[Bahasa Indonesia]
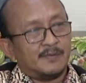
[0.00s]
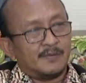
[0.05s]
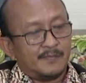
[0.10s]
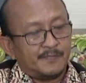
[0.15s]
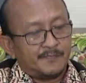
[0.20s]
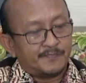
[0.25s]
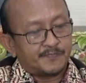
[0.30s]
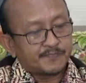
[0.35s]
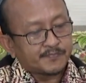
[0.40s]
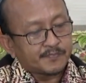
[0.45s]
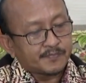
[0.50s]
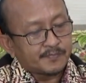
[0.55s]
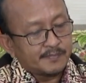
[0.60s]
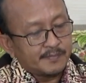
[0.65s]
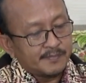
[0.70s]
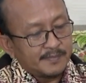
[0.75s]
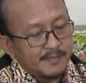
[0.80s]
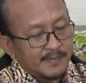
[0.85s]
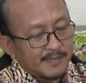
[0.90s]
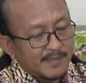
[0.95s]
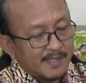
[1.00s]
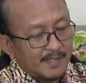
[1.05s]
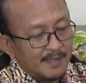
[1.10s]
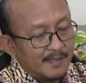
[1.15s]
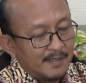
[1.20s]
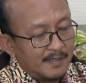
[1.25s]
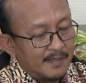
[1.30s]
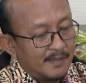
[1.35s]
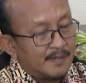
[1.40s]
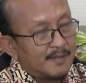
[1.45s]
Luar biasa ya
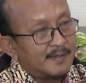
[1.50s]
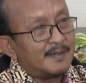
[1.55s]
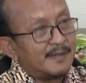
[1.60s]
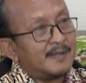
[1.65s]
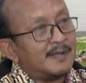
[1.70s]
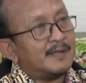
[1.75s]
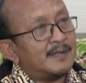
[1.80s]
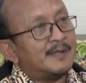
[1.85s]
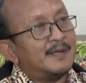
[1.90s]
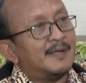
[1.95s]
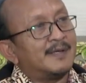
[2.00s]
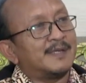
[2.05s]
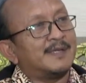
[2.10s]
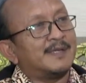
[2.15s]
cukup simpel pak ya